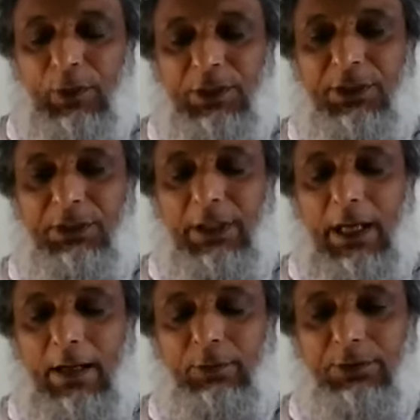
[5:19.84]
ওনার সাথে
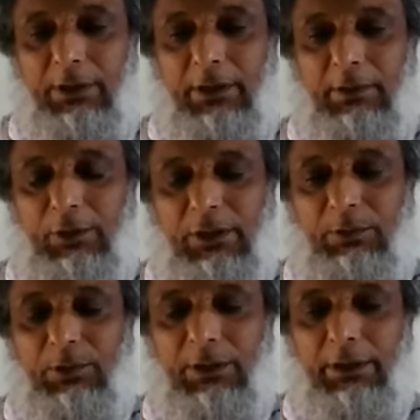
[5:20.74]
দেখা করতে কথা
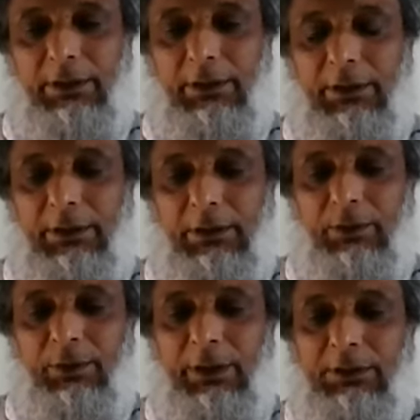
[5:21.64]
বলতে
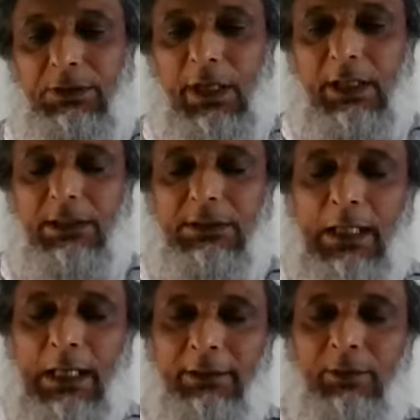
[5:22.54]
উনি ঠিক
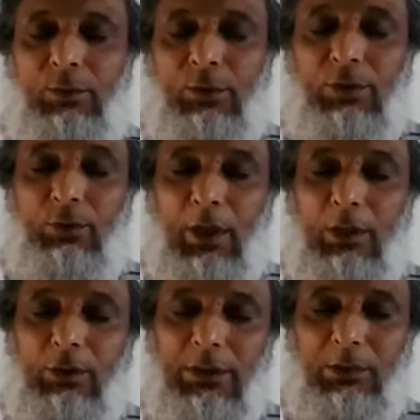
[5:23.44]
তাদের মতো করে
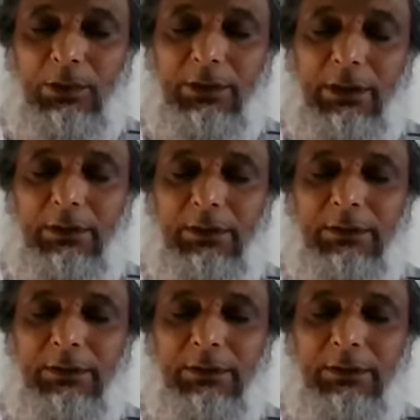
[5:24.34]
কথা বলতেন